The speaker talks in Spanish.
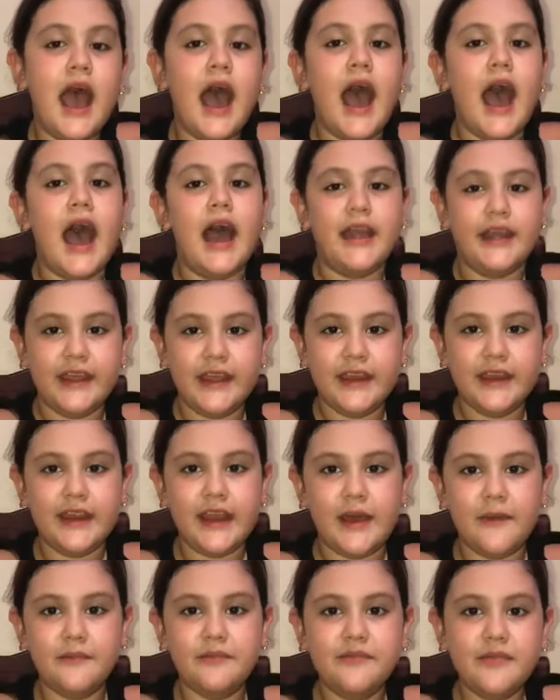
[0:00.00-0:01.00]

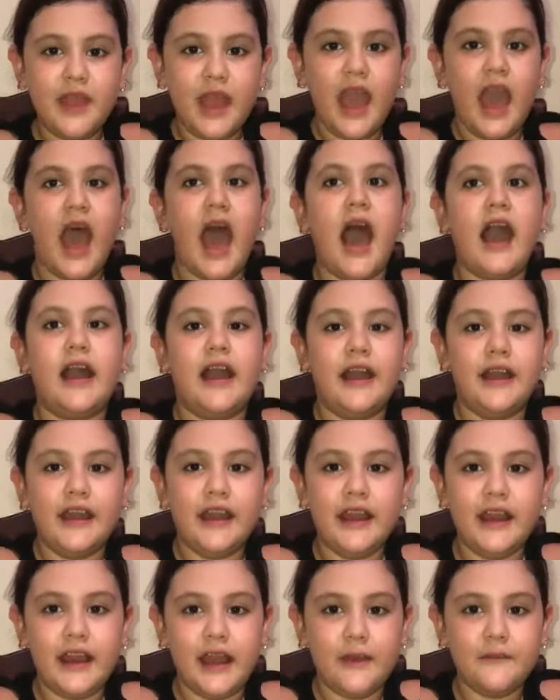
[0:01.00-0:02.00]
harina, a
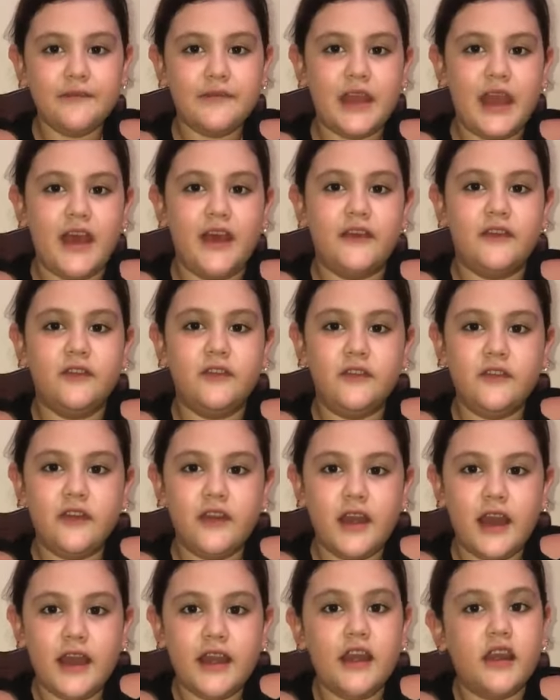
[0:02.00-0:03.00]
canela,
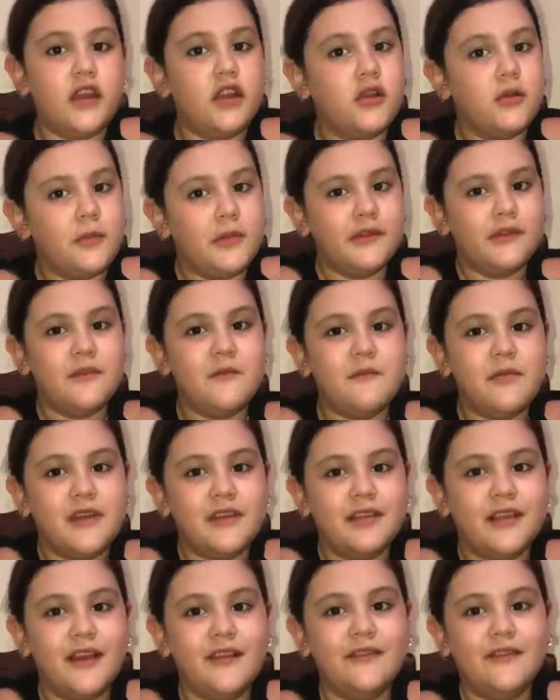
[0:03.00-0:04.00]
azúcar y lo más
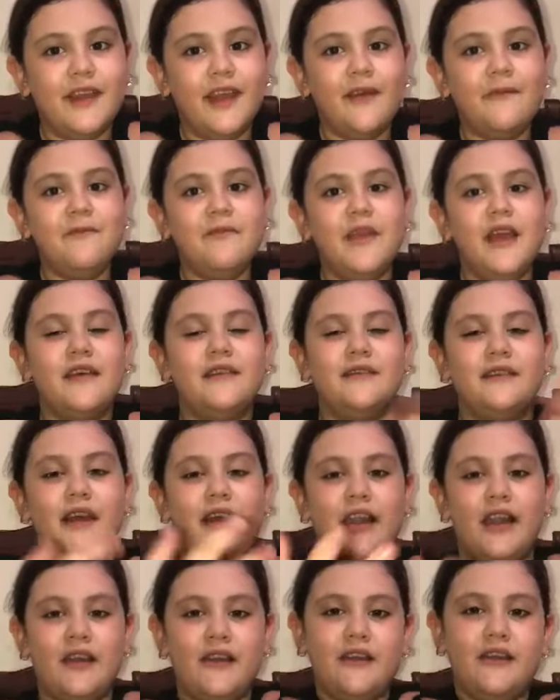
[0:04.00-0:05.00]
importante,
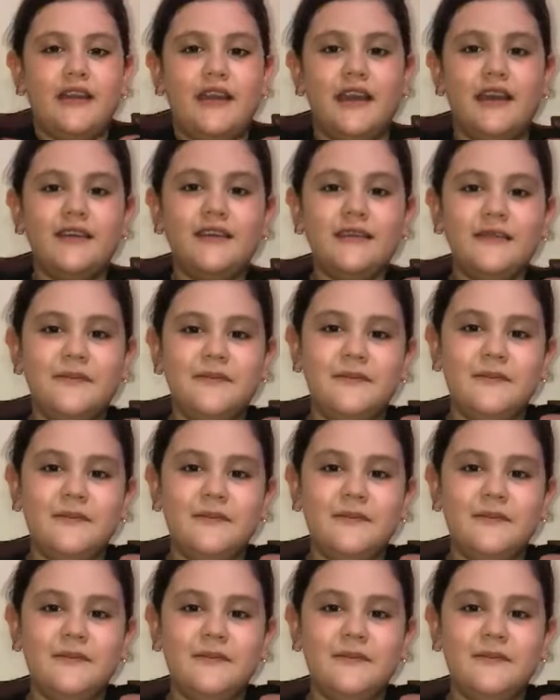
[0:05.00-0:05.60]
zanahorias.